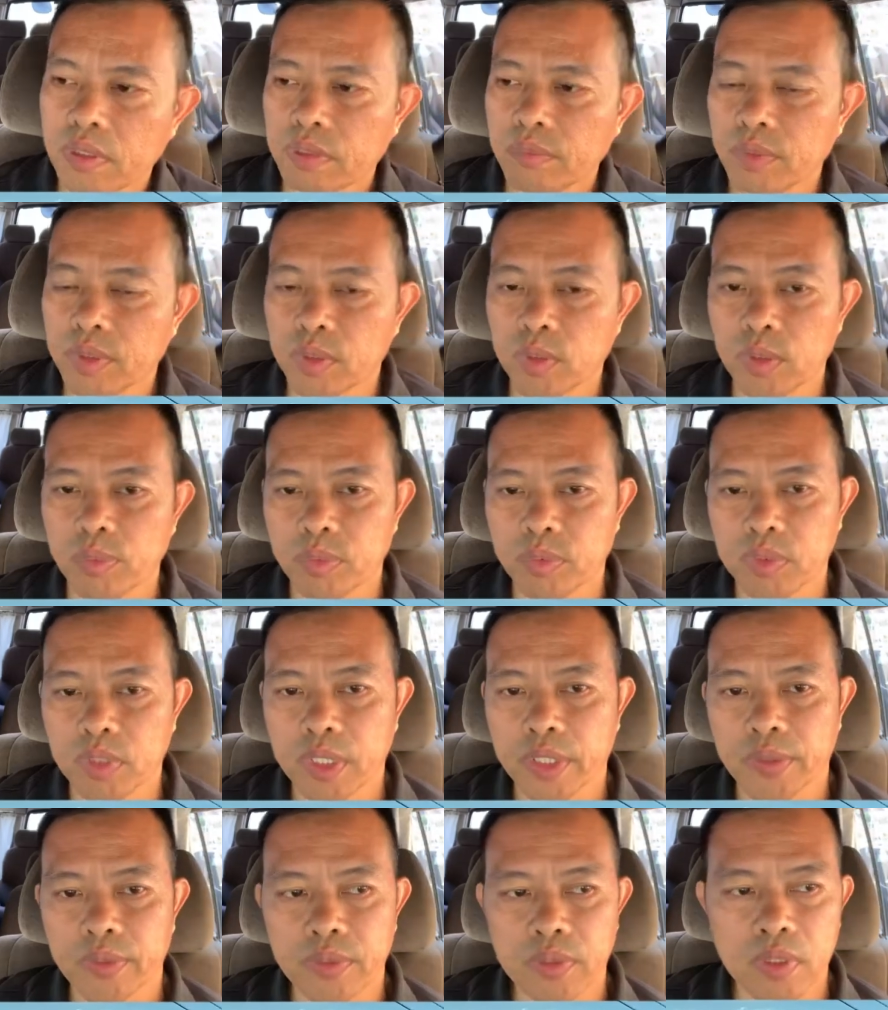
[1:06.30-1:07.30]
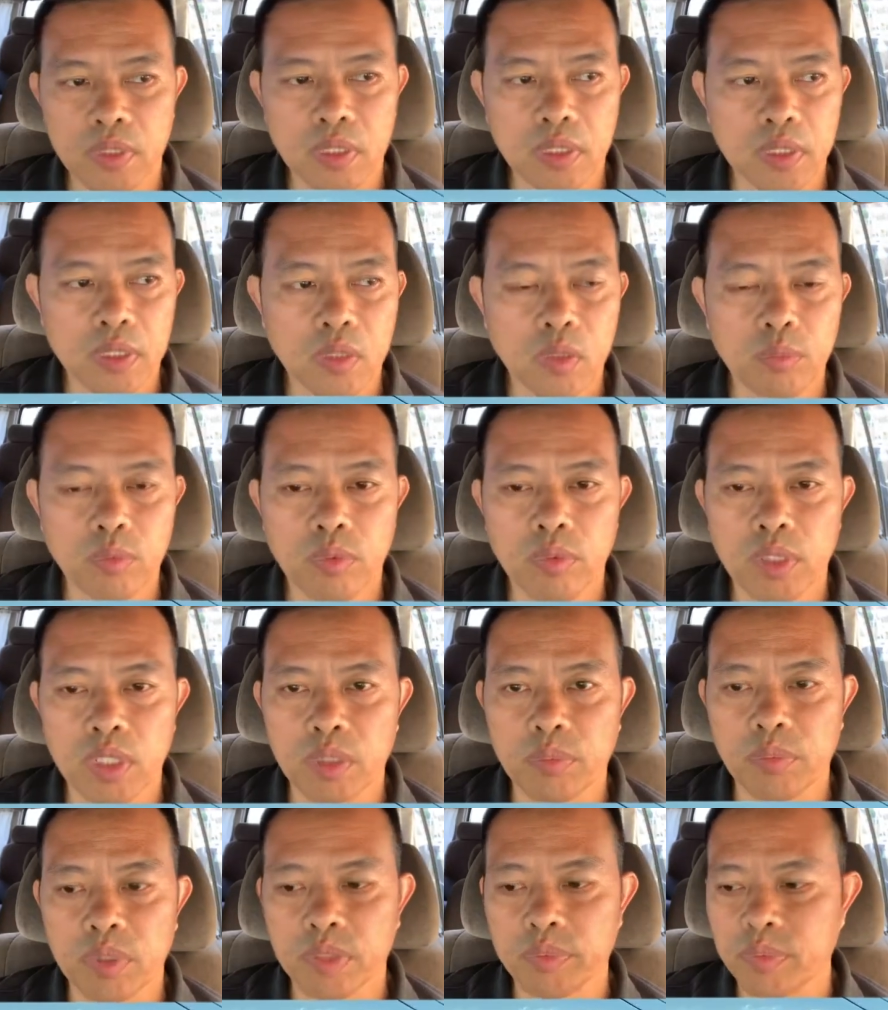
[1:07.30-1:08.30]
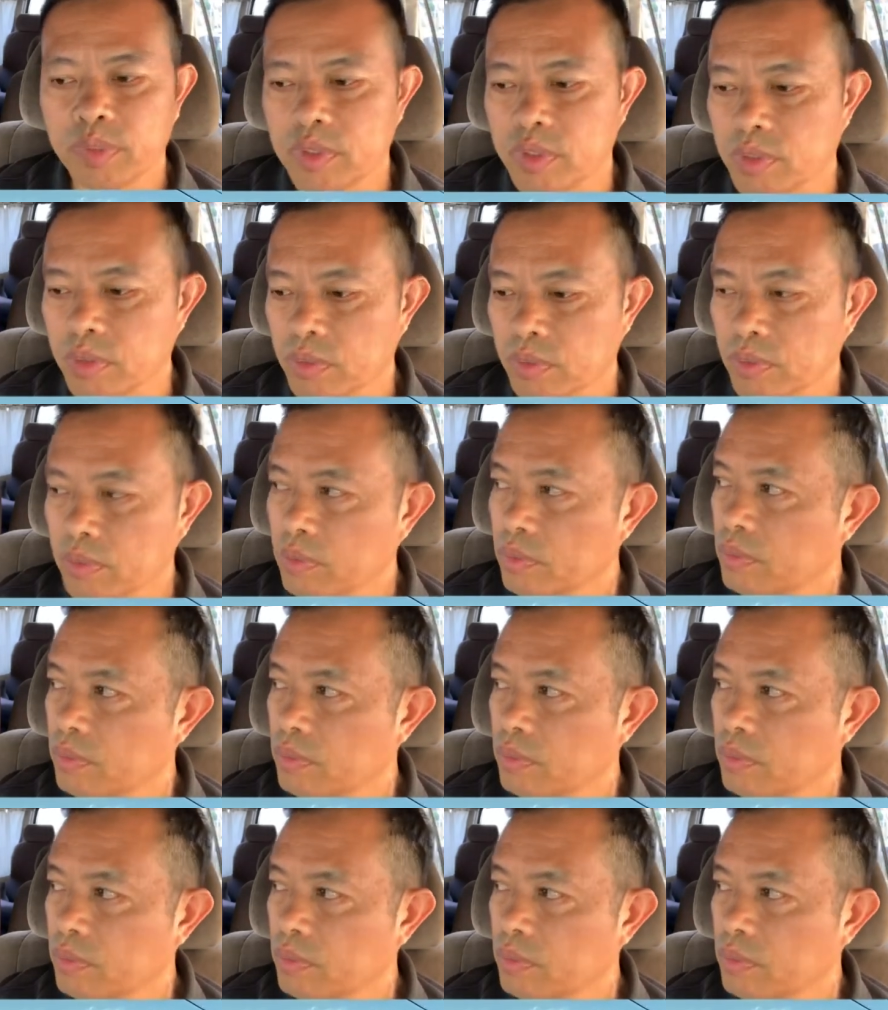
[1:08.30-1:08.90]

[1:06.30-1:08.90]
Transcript: Patuloy po tayo na gumawa ng mga video